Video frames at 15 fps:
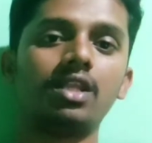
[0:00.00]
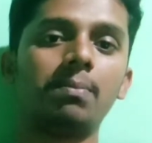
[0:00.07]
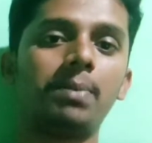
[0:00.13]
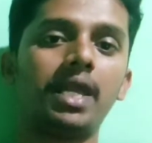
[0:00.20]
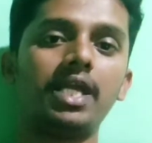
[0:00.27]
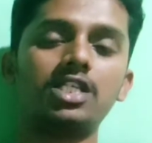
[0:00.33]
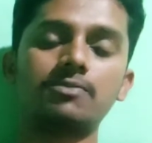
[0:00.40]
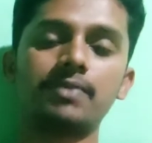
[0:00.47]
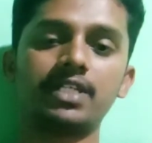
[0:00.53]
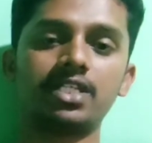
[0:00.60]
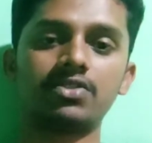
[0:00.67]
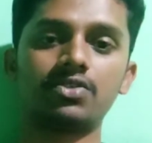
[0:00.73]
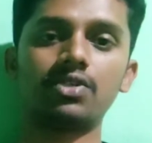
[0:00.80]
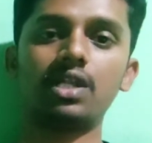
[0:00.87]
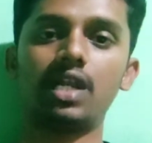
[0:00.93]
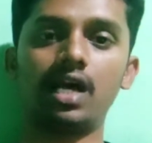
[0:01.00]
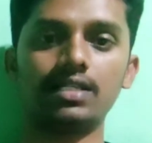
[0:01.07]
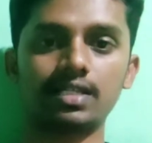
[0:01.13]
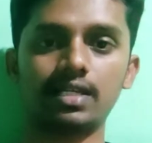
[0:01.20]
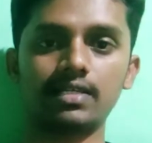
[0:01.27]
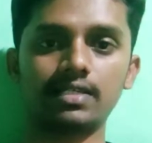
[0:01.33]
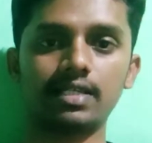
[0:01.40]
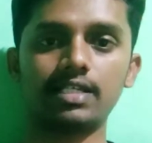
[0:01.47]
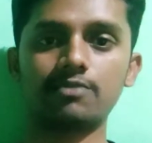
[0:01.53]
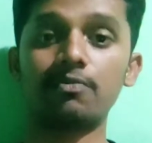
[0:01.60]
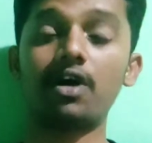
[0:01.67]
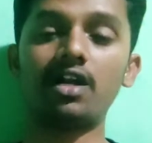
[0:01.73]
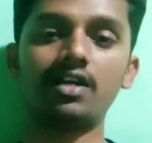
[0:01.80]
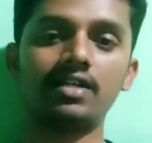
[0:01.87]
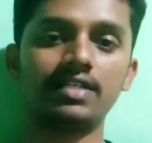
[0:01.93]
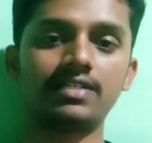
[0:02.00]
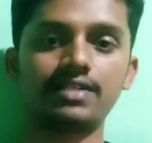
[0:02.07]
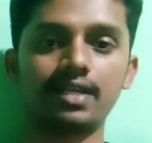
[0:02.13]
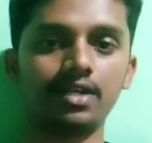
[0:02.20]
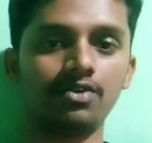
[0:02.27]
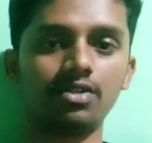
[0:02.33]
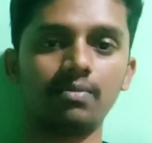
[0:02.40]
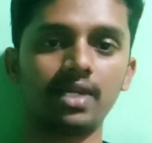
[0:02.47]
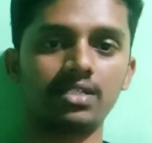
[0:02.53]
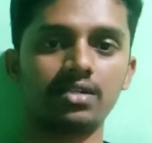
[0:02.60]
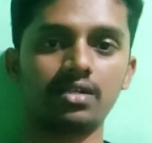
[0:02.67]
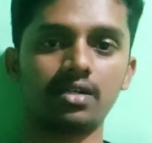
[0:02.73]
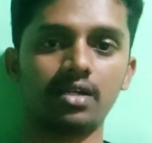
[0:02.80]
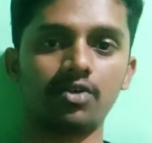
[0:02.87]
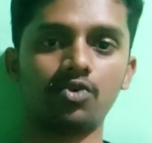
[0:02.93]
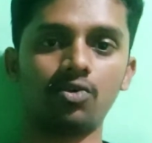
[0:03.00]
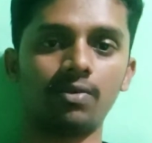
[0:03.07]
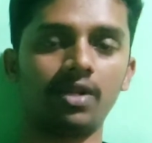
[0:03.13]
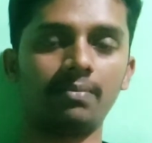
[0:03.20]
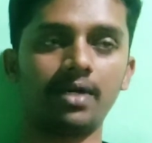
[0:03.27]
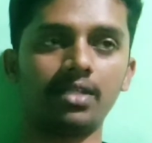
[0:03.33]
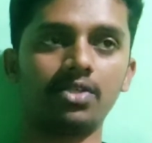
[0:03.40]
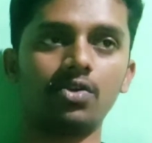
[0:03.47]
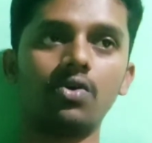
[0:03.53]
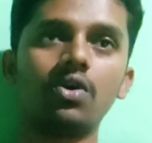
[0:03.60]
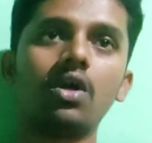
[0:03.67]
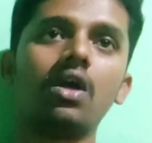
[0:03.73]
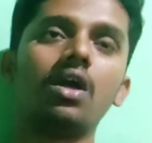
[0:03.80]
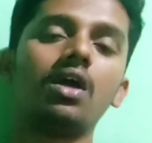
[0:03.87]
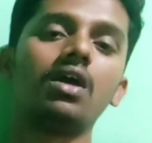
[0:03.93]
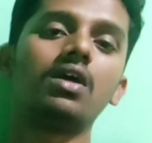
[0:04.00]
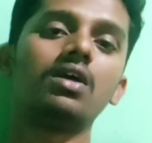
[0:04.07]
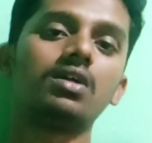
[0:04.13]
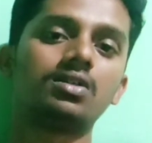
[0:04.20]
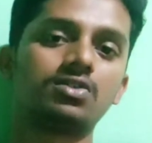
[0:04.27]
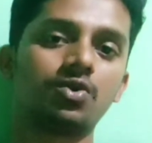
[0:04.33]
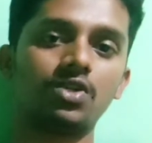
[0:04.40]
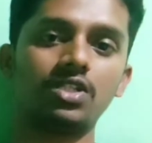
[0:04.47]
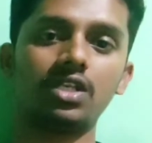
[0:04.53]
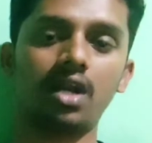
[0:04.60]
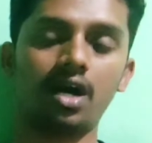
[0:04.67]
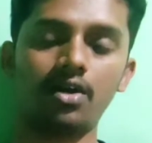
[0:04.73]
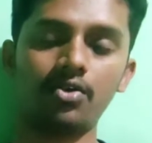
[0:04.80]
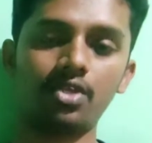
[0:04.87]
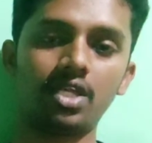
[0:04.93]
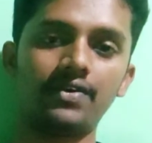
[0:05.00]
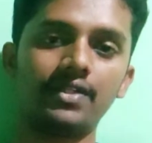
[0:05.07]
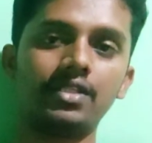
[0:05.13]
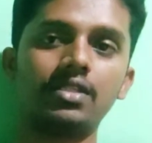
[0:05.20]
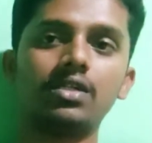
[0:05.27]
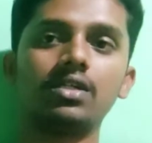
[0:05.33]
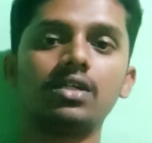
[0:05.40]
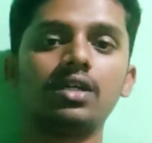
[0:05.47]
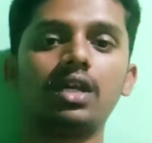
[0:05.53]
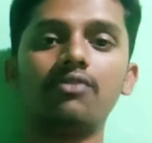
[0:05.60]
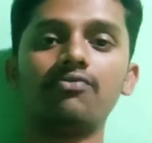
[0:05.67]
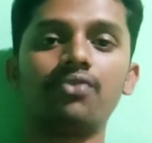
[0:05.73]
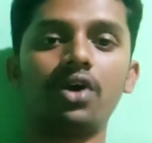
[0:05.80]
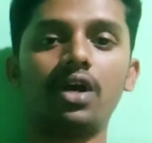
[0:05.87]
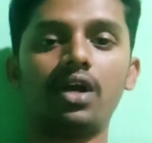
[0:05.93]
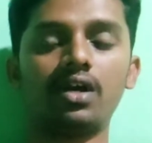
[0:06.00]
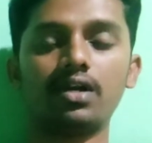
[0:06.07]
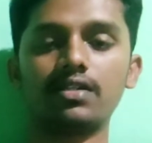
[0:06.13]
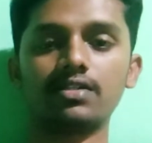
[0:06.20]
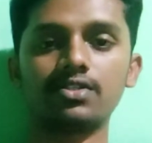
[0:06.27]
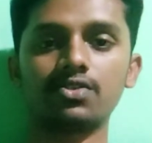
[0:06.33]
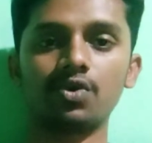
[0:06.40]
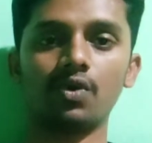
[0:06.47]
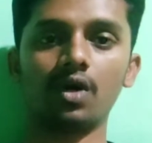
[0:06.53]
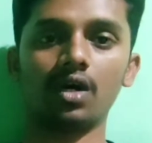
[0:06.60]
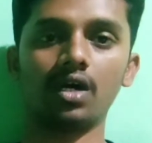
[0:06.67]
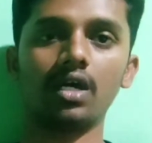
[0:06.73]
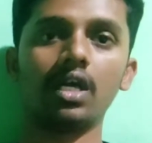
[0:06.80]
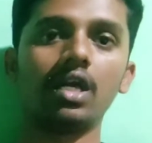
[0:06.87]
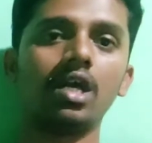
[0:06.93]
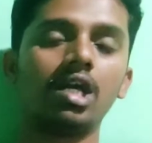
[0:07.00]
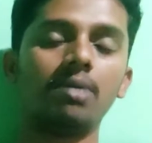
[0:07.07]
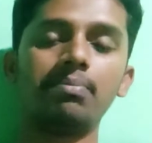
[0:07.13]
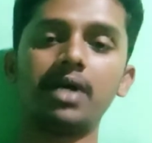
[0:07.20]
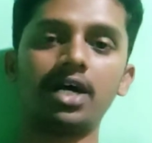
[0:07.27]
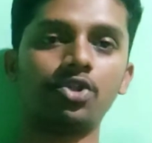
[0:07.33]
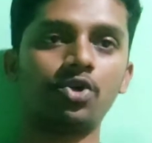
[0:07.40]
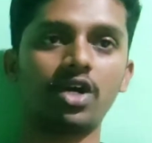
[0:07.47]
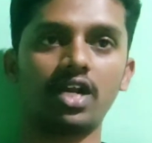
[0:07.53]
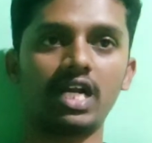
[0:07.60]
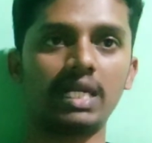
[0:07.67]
இந்த பேயஸ் பேச்சஸ் வந்து லாஸ்ட் லாஸ்ட்டில் ஸ்மால் இன்டெஸ்டைனில் வந்து ப்ரெசென்ட்டாக இருக்கும் அப்படின்னு பார்த்தோம் ஸோ இது நாலும் தான் வந்து லிம்ஃபாய்டு ஆர்கன்ஸ்னு சொல்லுவாங்க இப்போ அதோட